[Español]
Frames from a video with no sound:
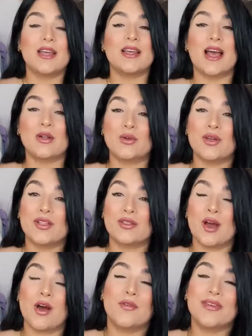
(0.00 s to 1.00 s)
algunos de
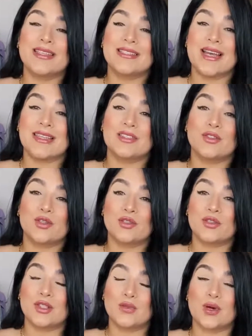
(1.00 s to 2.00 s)
estos outfits quizás no
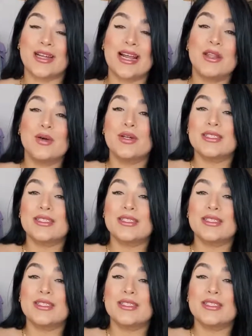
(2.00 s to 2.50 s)
son de tu agrado,